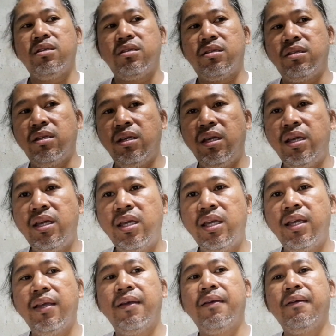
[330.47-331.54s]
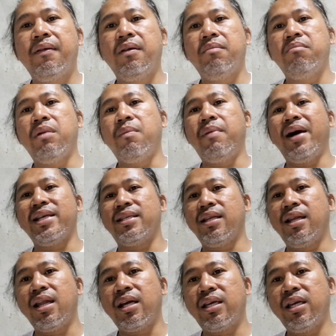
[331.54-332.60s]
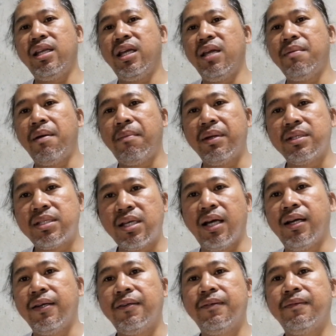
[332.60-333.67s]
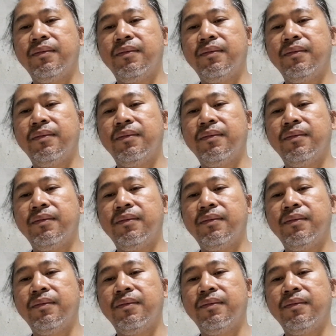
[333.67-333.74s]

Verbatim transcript: Si babae sa lalaki ng ibang bansa.